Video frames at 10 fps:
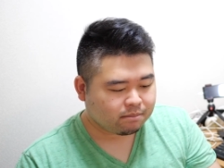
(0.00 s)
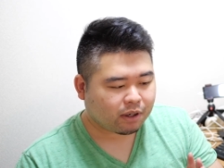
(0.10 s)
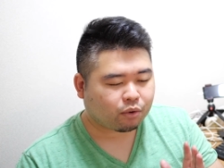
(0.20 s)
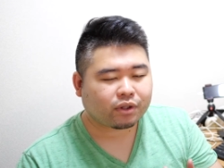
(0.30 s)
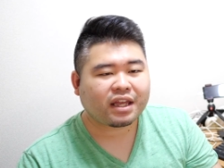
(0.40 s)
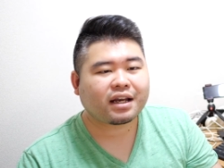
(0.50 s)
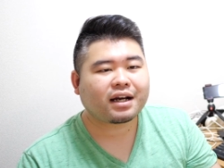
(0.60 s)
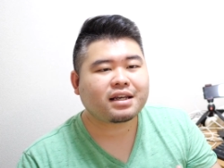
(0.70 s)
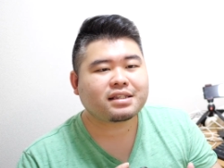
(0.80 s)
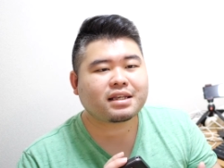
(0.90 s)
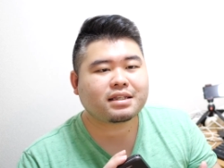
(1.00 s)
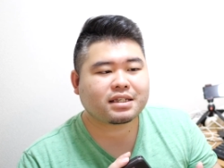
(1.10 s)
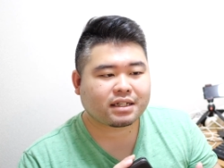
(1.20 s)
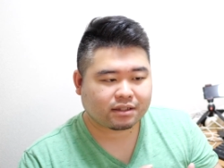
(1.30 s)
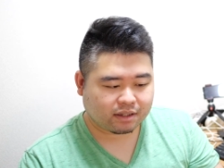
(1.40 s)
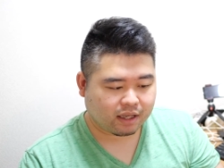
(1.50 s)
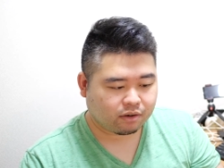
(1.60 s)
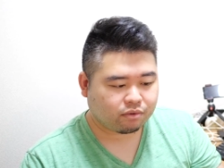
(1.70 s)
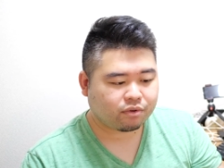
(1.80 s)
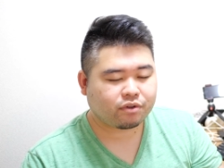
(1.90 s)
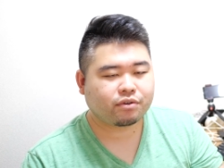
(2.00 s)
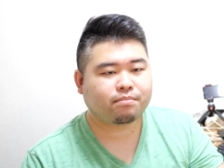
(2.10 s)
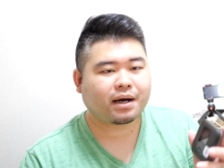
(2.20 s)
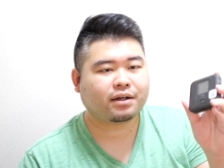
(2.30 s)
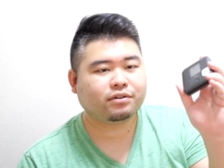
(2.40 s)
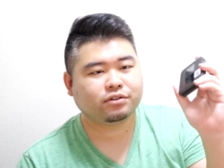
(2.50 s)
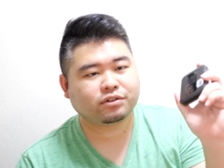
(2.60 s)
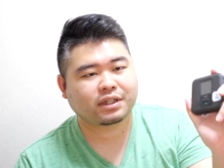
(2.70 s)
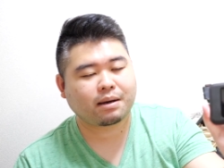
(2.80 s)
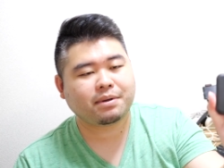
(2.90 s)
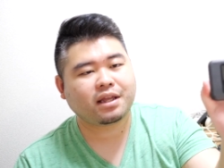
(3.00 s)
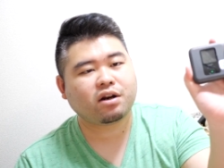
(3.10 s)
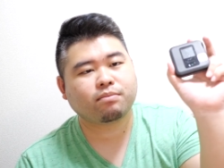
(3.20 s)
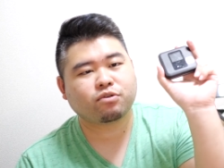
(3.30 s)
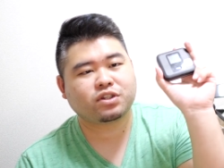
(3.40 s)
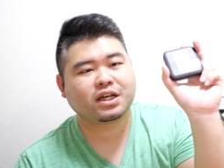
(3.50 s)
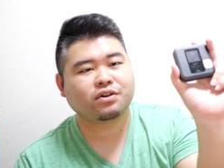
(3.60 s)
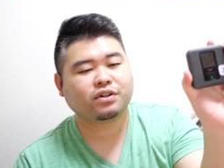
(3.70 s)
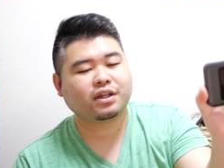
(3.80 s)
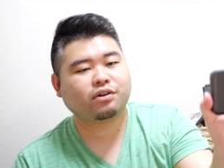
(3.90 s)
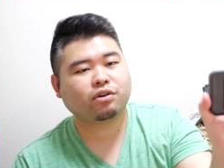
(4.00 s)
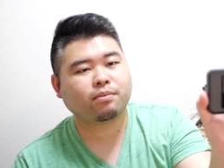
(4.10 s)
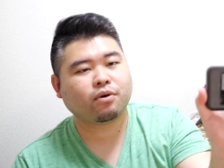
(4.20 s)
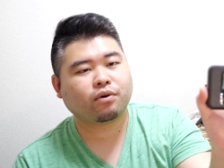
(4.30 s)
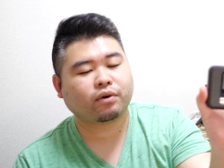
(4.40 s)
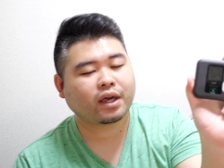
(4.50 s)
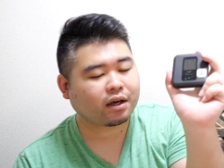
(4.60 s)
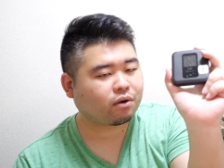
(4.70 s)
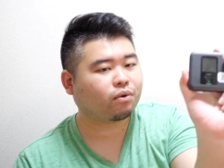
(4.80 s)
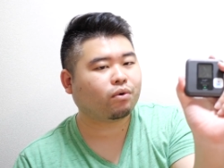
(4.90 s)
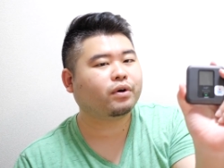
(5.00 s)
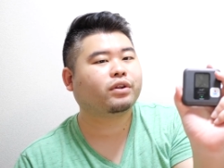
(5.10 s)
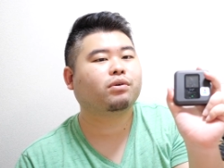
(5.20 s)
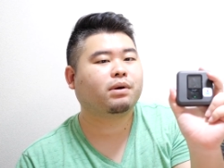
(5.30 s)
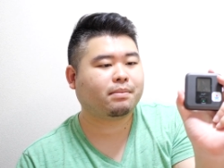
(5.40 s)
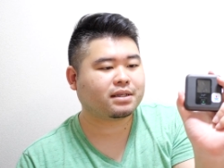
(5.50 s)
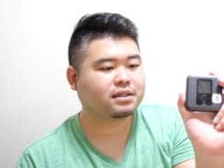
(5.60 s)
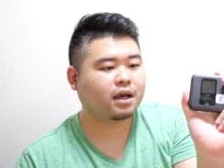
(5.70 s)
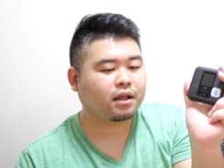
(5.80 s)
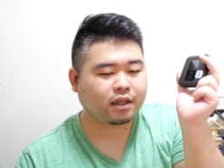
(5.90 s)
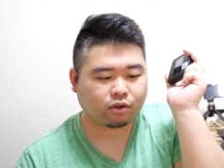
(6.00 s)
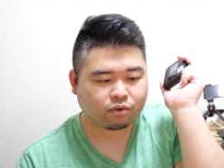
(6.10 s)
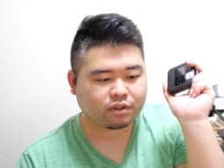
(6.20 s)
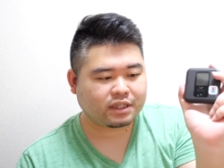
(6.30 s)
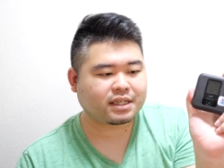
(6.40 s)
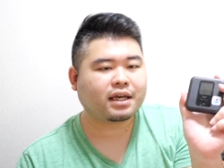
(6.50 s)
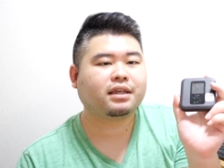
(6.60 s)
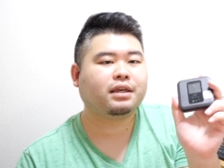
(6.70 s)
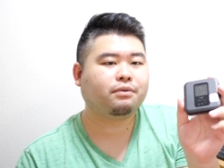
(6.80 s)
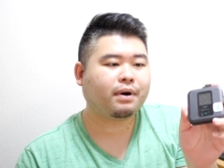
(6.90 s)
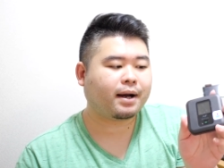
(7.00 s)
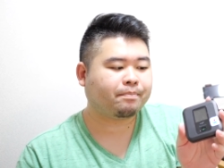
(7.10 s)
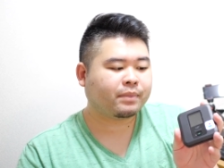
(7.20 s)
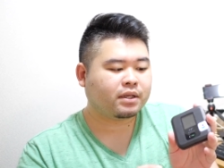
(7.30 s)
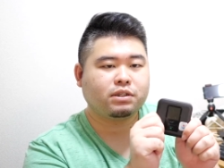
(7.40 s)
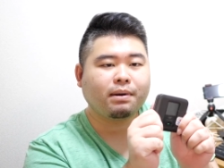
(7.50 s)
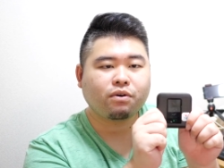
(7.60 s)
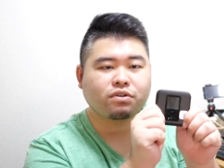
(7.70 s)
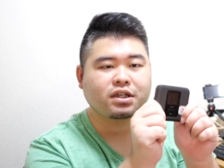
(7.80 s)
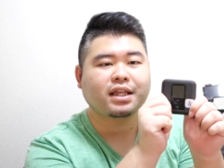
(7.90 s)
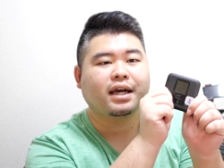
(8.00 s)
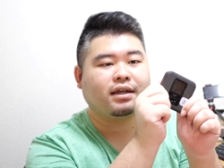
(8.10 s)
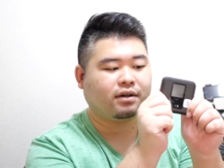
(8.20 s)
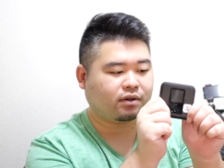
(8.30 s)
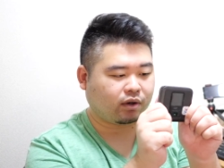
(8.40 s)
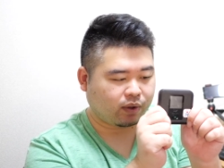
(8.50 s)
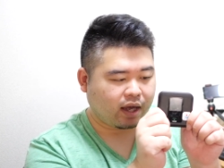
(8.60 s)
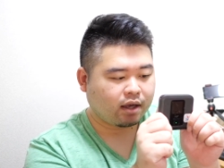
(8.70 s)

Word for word: まあ、固定回線じゃなくて、こういうまあ、ルーターみたいなのを持ち歩いてる人も結構多いと思います。で、特に最近は、スマホ自体、うね、